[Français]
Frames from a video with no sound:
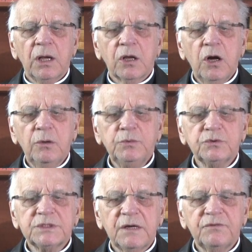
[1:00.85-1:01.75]
comme
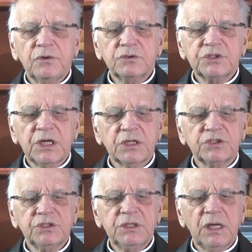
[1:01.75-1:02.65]
nous avons
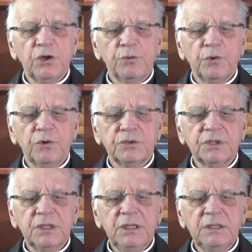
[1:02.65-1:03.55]
cherché à le
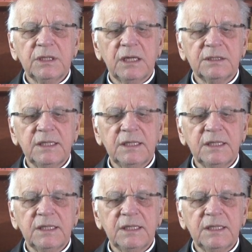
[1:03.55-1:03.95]
montrer dans